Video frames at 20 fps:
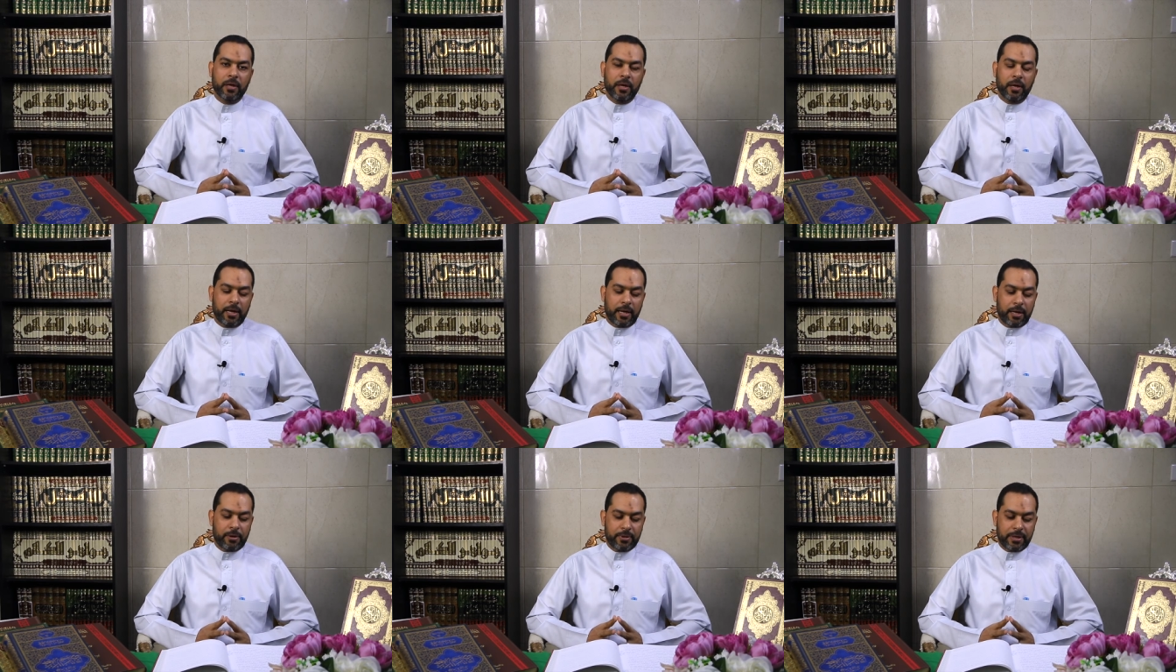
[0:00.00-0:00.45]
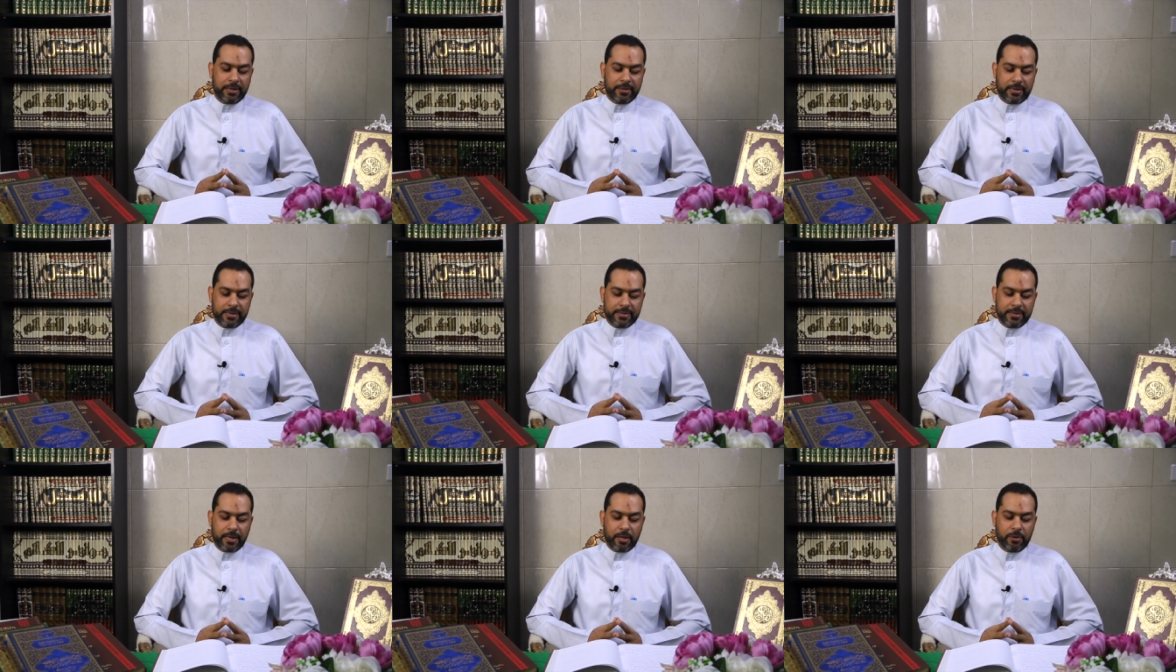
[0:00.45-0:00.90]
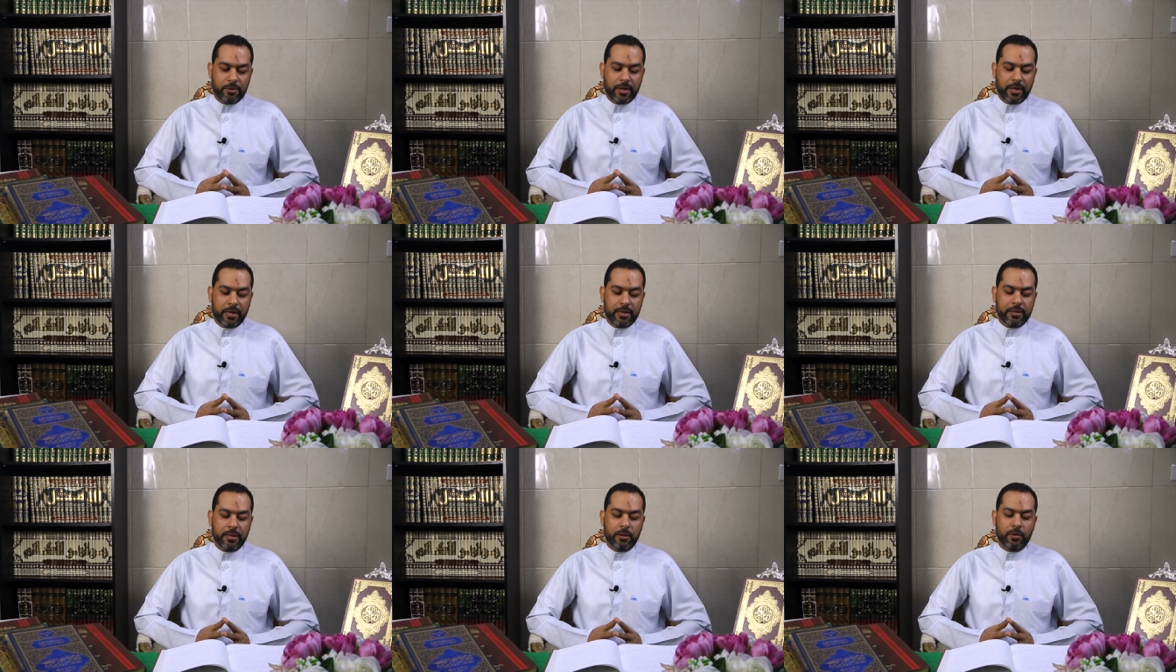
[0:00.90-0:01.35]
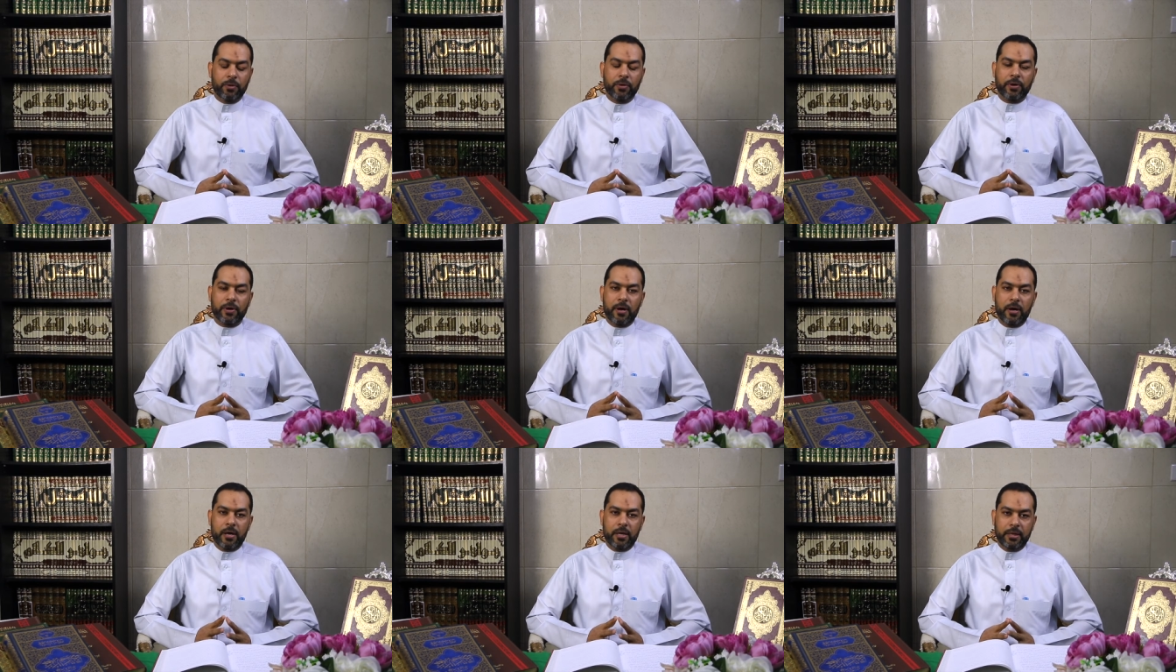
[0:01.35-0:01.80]
حول التساؤلات
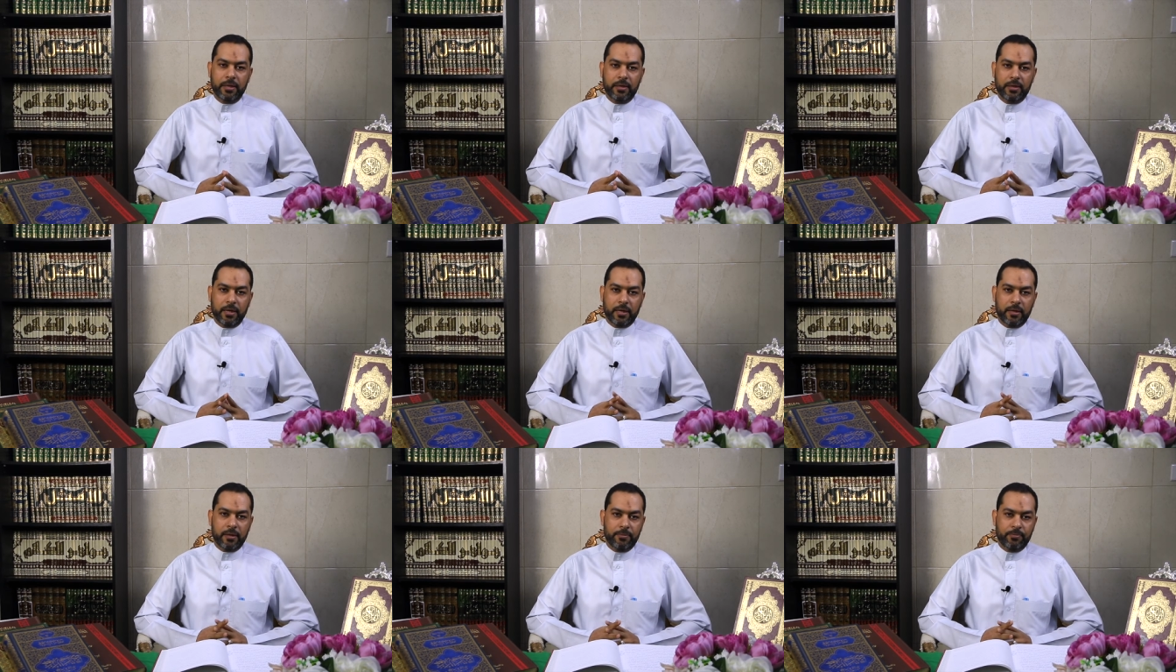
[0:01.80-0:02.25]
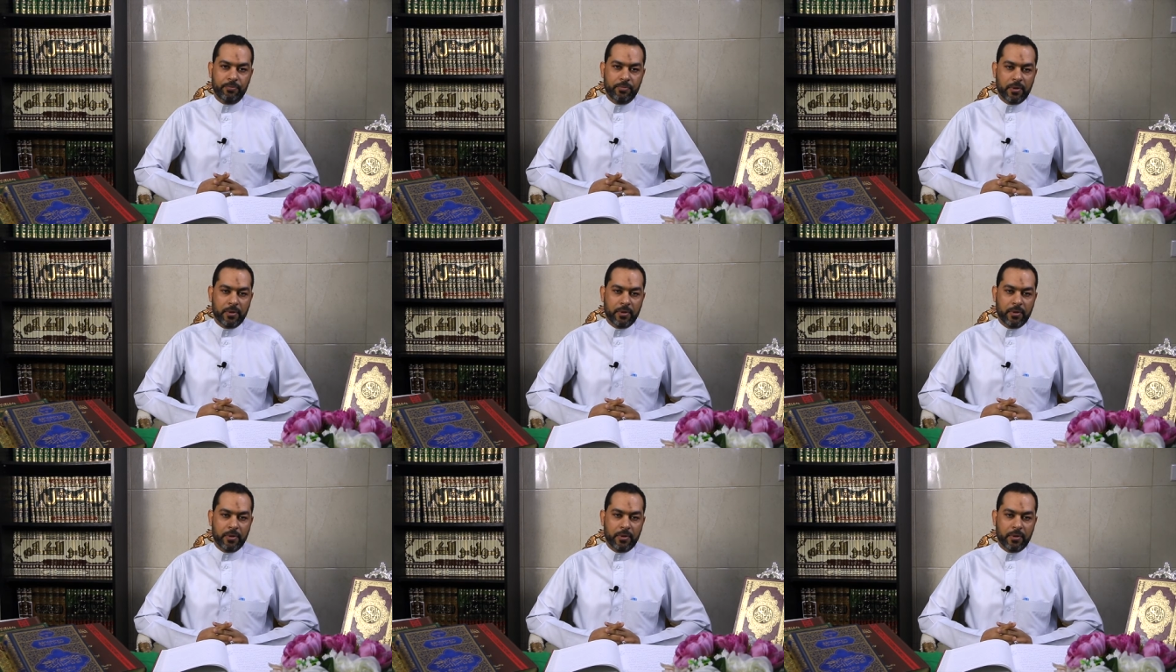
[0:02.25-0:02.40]
القرآنية